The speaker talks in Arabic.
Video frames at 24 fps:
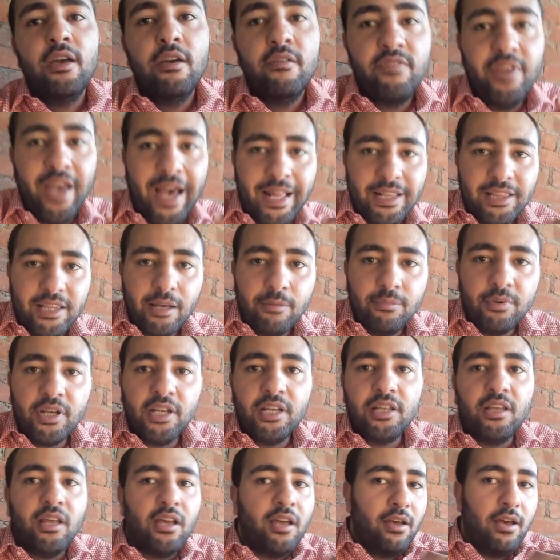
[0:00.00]
في حد قبل
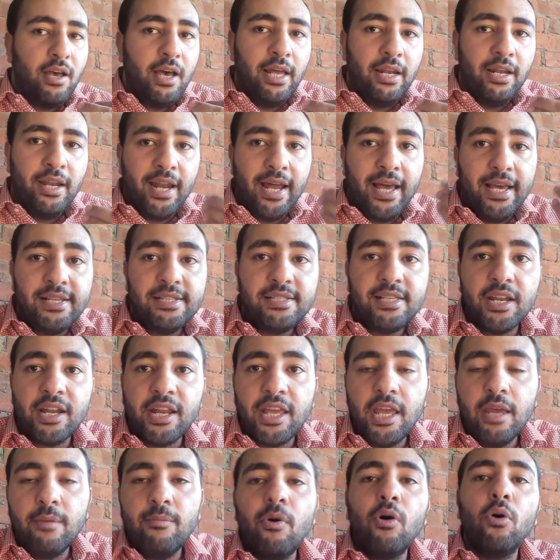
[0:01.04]
كده قال انا عايز
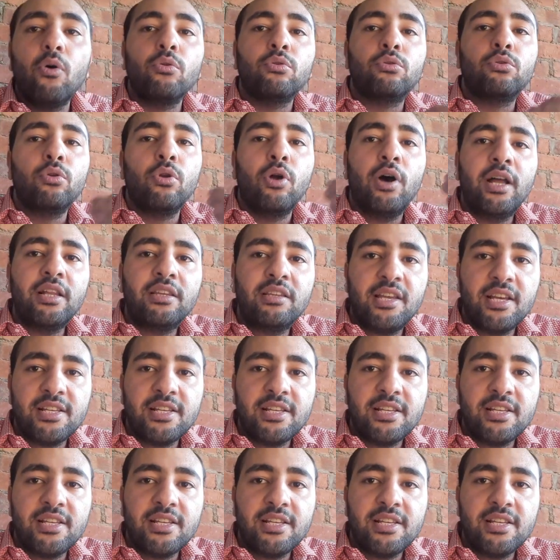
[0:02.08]
تركيبه قلت له هات